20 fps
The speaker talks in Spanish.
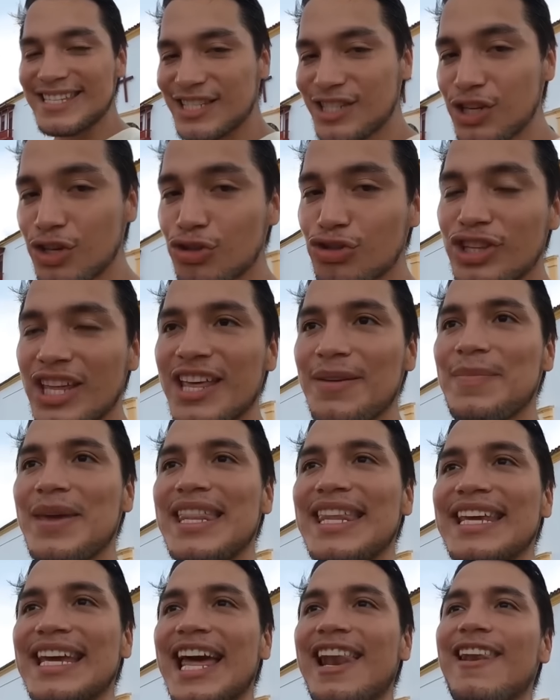Si ustedes
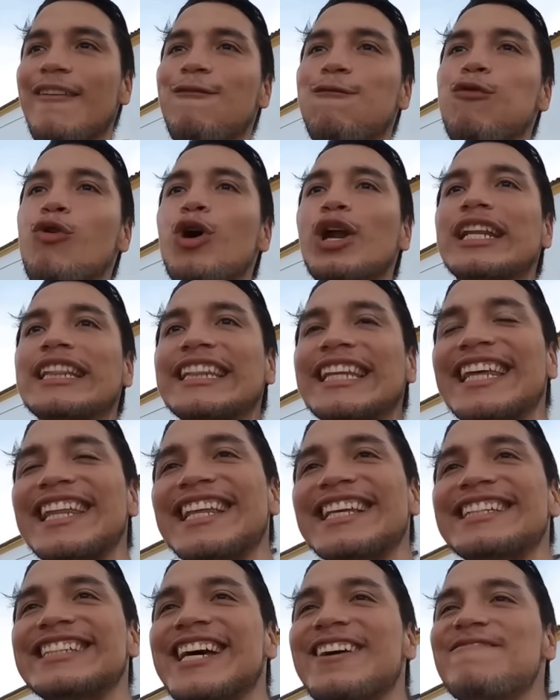vienen al
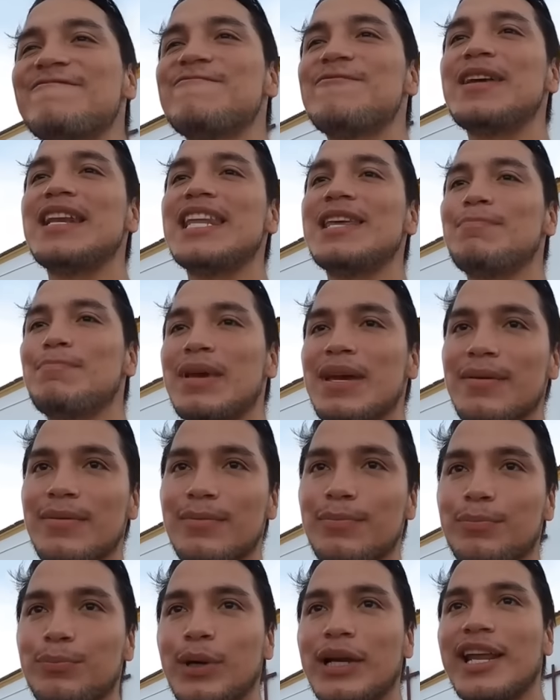fuerte de San Felipe,
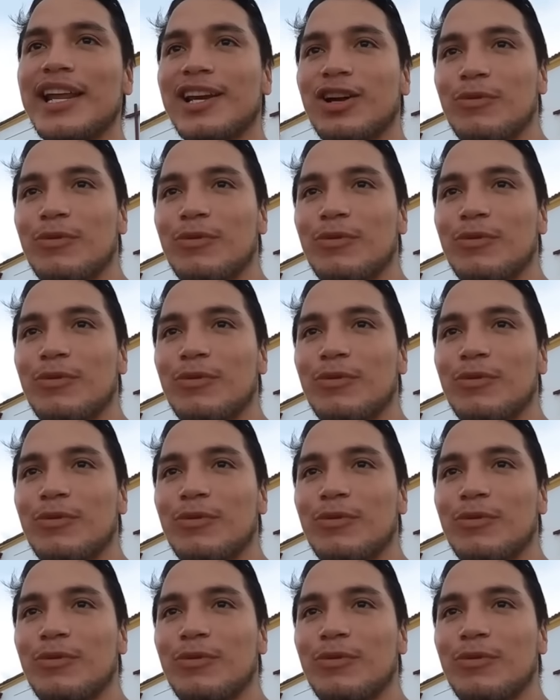pues